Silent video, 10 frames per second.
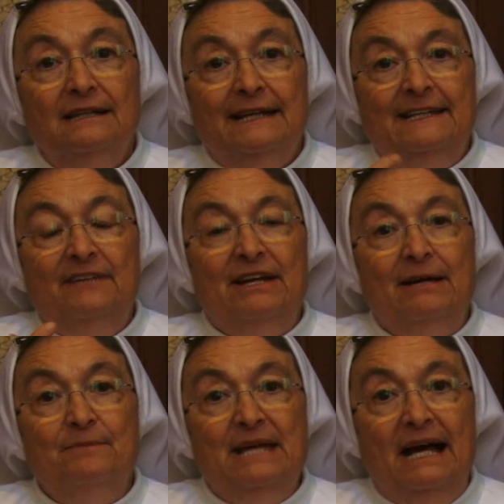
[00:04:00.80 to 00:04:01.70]
che deve
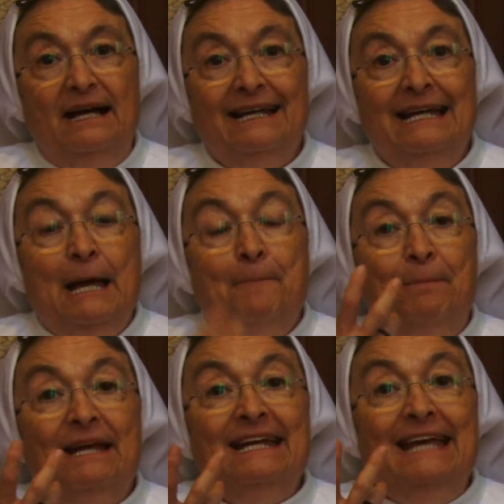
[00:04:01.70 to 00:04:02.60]
cambiare,
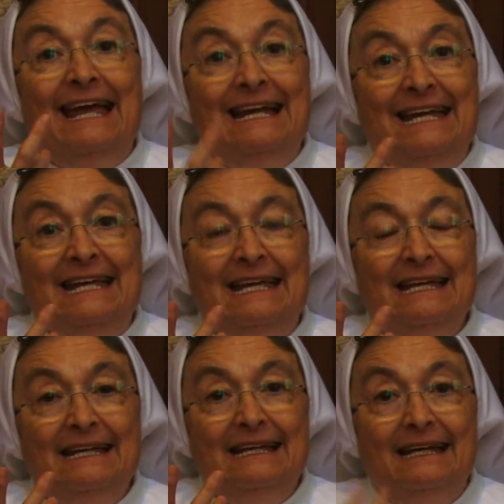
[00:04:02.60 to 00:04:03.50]
perché è
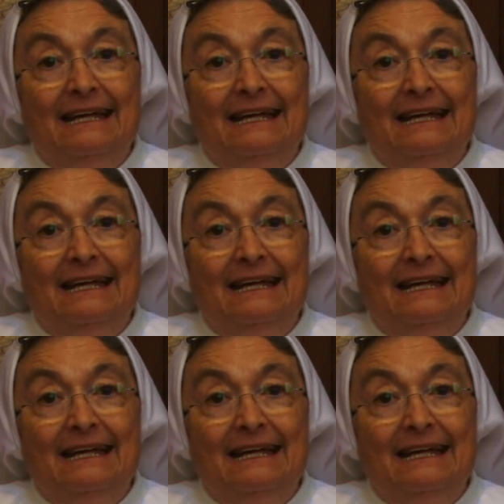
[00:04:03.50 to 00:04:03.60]
lì